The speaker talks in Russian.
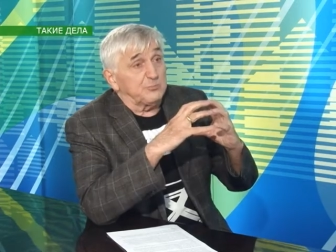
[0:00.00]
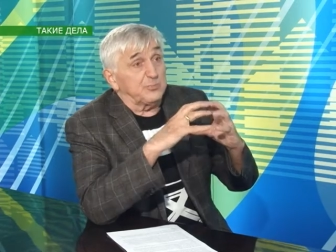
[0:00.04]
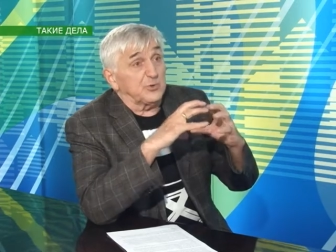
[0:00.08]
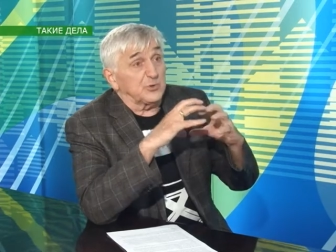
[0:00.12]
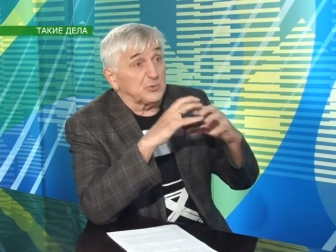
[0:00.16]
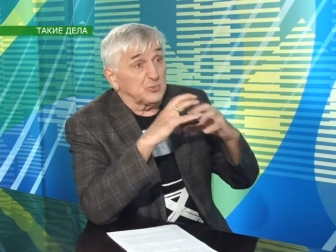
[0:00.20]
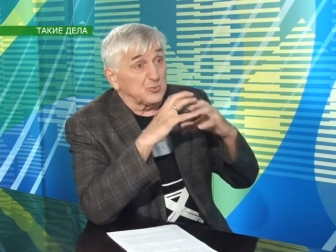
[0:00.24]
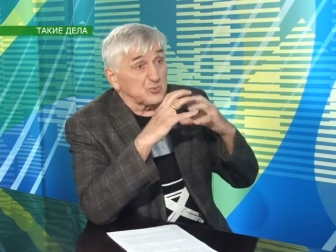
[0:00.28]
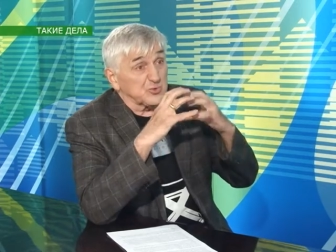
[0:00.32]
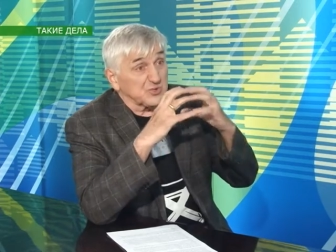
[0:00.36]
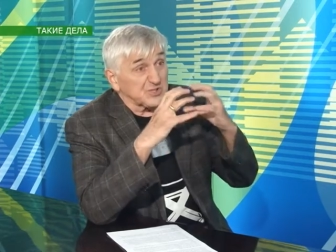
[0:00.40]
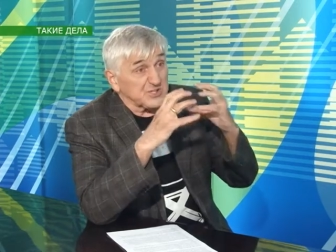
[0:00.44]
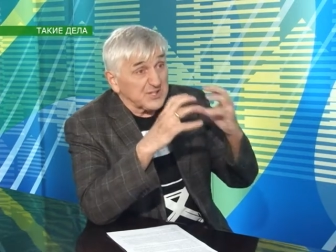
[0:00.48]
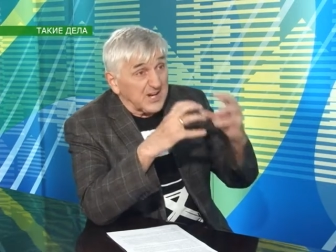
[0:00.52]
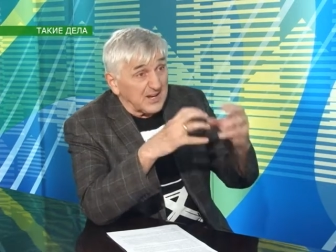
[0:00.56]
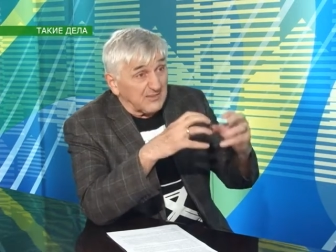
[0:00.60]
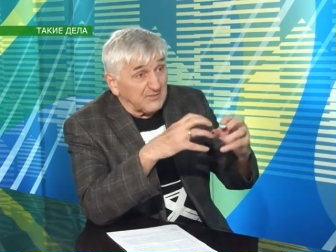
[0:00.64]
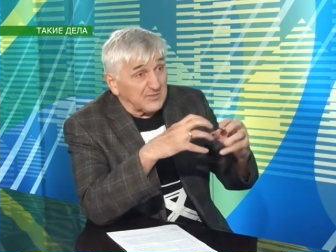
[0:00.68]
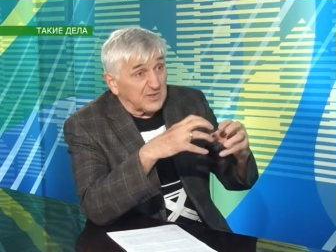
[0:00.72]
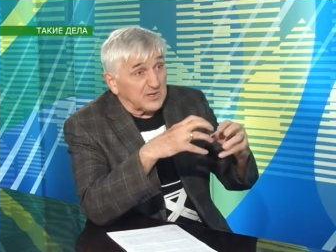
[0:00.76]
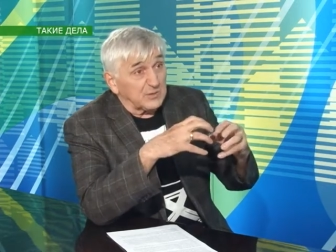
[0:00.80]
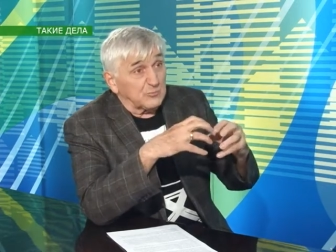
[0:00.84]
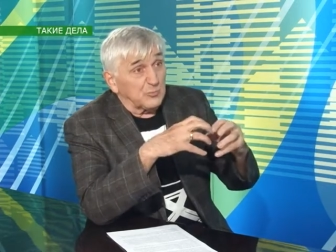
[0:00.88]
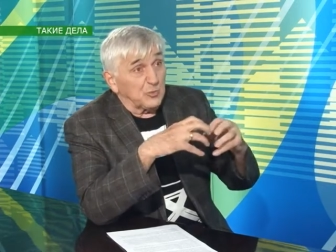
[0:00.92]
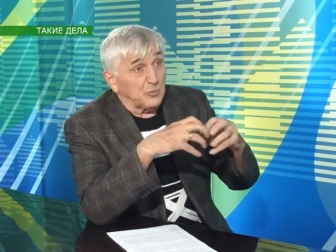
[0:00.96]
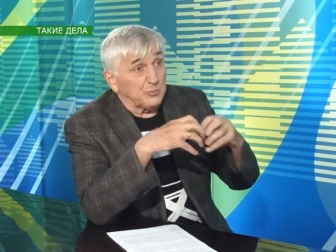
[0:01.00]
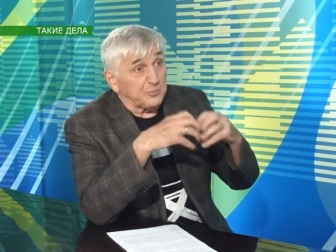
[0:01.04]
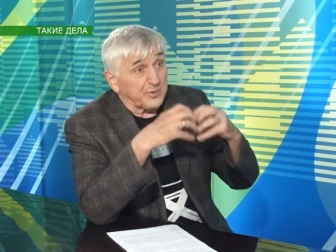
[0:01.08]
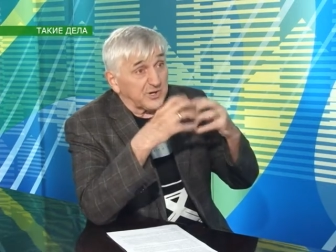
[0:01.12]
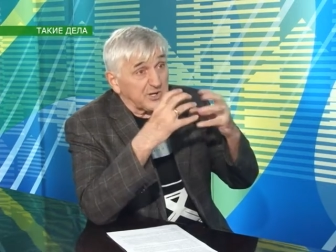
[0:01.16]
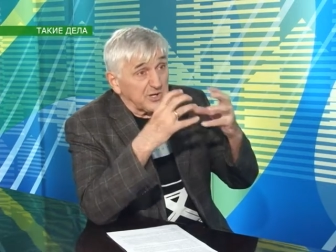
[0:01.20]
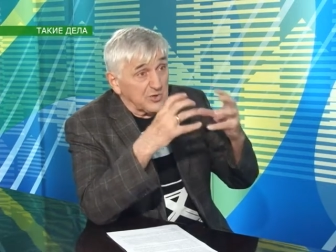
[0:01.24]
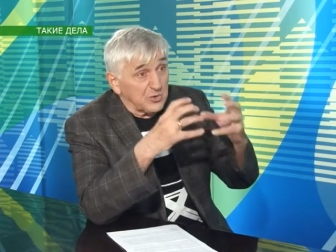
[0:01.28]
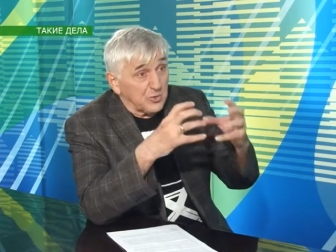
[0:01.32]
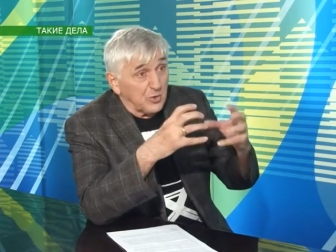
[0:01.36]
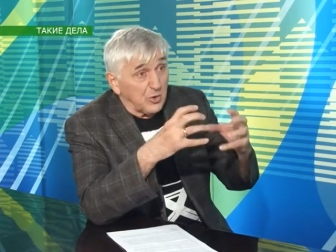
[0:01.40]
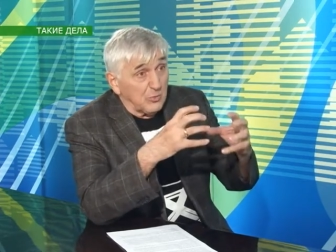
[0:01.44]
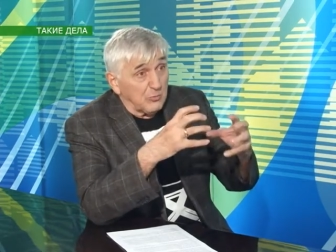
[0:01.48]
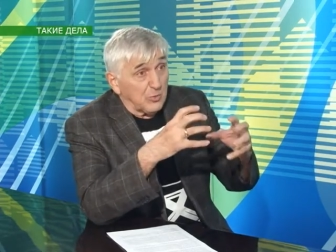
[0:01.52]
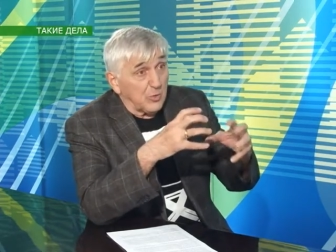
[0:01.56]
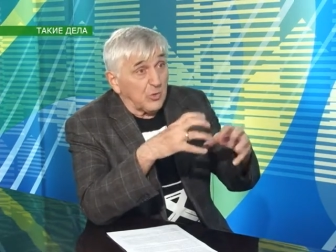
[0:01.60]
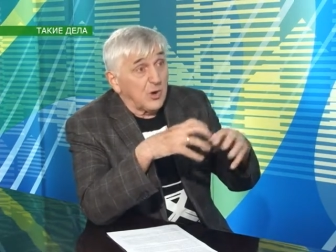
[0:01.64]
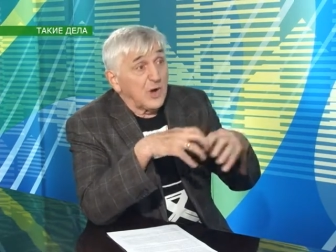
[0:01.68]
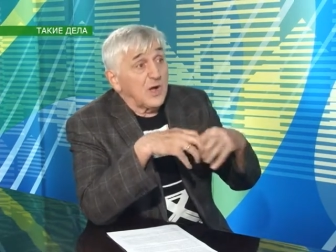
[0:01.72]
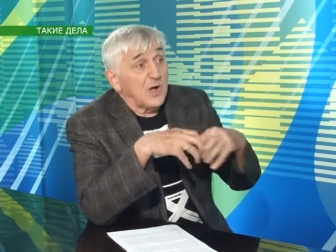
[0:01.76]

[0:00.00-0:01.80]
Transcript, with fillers: по душевному приему,